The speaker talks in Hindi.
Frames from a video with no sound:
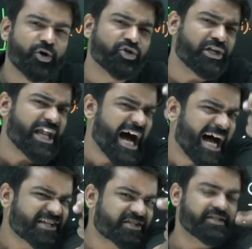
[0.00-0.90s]
जो
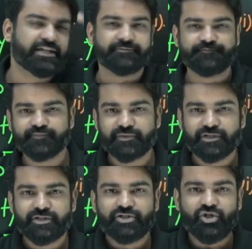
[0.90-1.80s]
लास्ट दिन
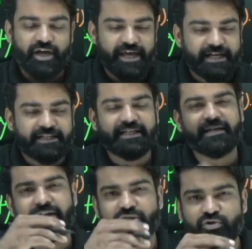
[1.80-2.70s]
जो एक दिन के
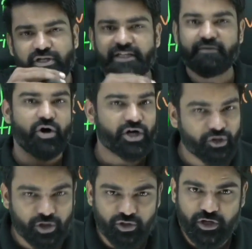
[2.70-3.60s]
बाद दूसरे दिन
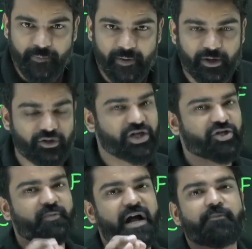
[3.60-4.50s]
मॉड्यूल टू का पेपर होता है
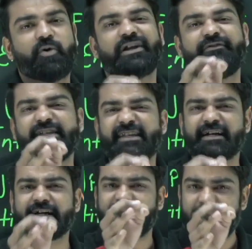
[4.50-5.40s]
उसमें आपको रिवीजन
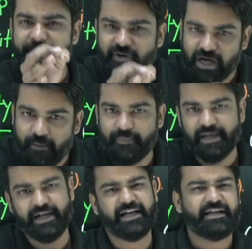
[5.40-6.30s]
का टाइम कम
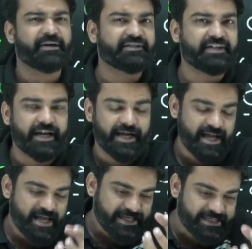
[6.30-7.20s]
मिलेगा ये बस डर है
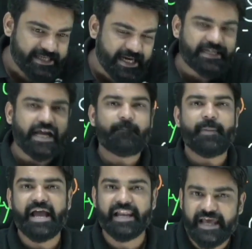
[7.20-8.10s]
ये डर
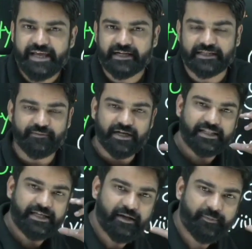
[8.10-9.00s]
पहले ही खत्म कर
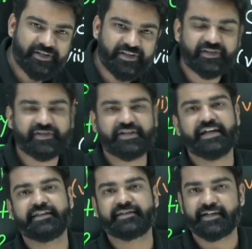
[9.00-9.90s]
देंगे अपनी 60
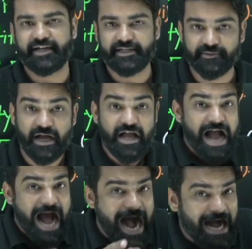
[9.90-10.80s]
डेज स्ट्रेटेजी में
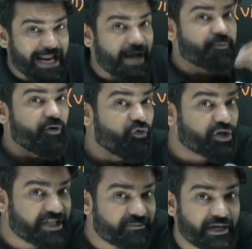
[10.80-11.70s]
अगर आपको वो
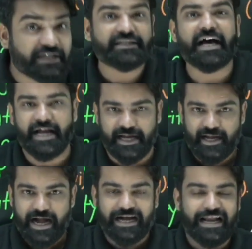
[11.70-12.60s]
दिन मंगता है
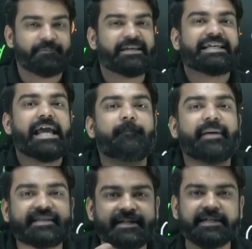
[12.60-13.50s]
अगर आपकी
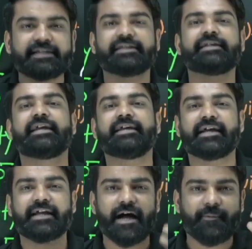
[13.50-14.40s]
कैपेसिटी इतनी नहीं
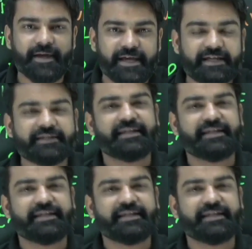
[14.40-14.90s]
है कि आप एक से